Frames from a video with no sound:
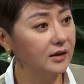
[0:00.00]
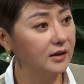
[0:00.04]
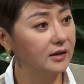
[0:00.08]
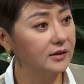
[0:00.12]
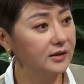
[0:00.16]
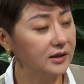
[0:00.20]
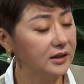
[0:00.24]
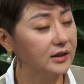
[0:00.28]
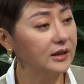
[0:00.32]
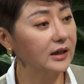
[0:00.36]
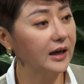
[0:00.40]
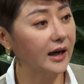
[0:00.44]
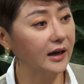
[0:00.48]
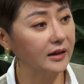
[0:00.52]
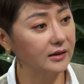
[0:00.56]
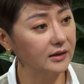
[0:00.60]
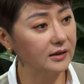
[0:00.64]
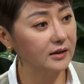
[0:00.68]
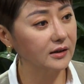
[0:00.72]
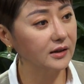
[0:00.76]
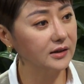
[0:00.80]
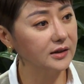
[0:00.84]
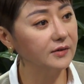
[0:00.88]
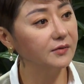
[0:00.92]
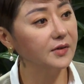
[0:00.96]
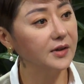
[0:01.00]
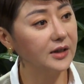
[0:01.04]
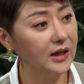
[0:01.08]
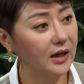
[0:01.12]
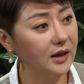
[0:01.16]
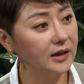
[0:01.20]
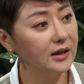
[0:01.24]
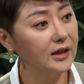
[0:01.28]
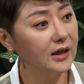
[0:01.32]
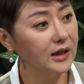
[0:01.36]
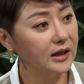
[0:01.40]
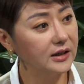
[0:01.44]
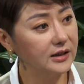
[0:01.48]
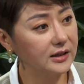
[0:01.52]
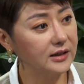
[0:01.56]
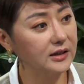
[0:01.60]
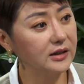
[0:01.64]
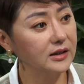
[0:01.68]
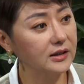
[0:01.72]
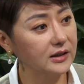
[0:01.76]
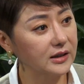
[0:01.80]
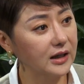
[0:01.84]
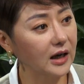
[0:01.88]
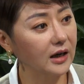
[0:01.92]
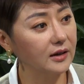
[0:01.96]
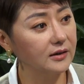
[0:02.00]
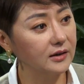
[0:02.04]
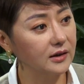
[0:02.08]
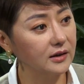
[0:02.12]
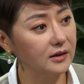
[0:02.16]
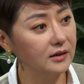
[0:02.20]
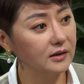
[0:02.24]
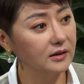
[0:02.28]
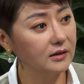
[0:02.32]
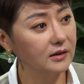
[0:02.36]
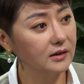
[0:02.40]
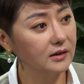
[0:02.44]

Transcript: 的青睐你，而且非常欣赏你。